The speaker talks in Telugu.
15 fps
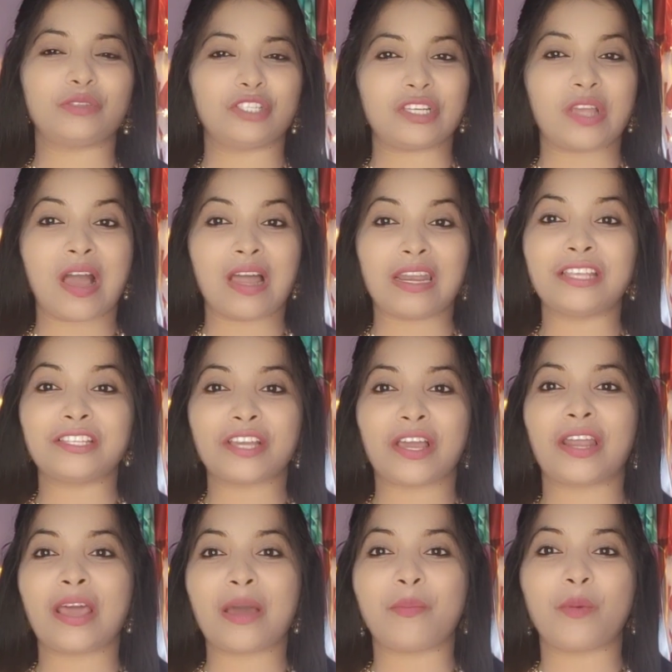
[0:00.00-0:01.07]
చాలా
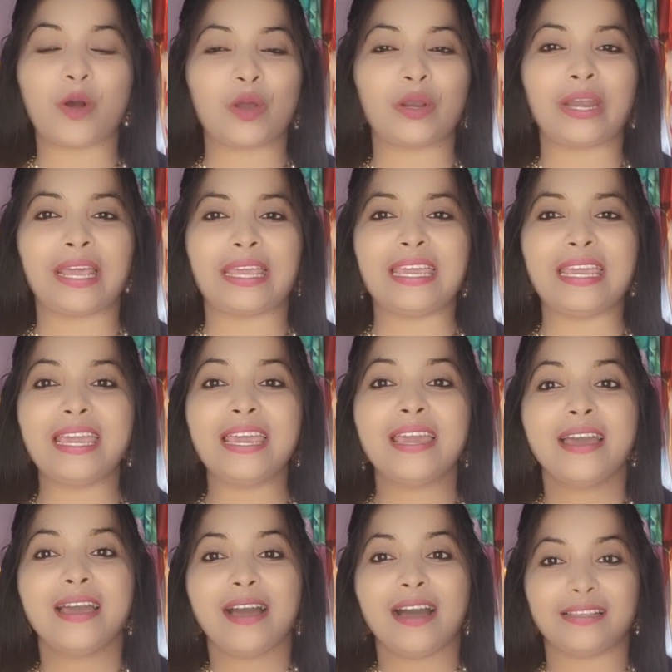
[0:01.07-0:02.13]
చాలా బాగున్నాయి
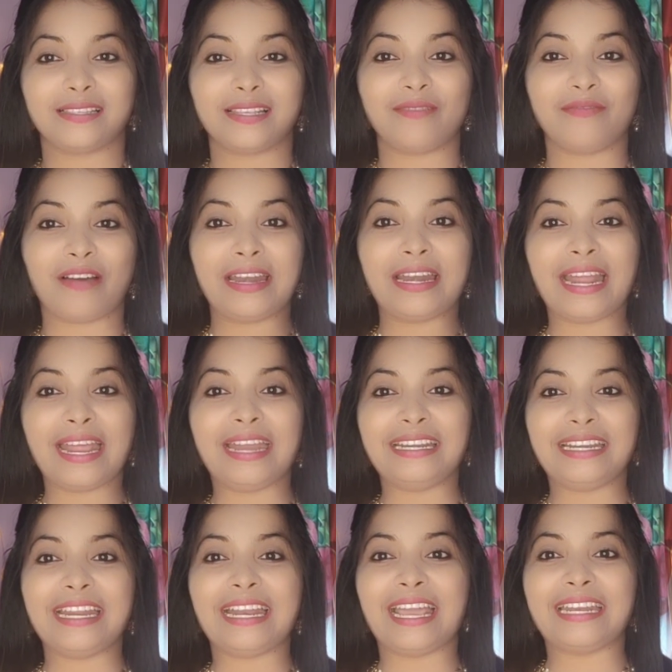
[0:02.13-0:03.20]
అసలు వన్
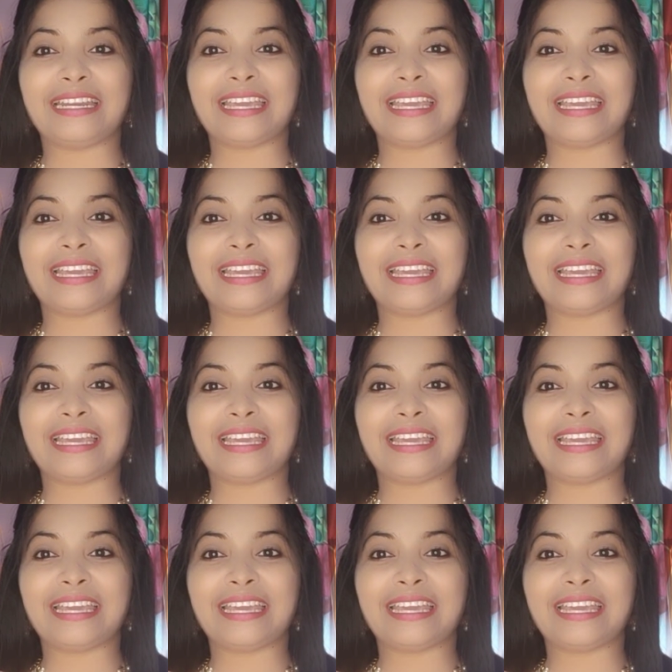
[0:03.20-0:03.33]
నైన్టీ నైన్కి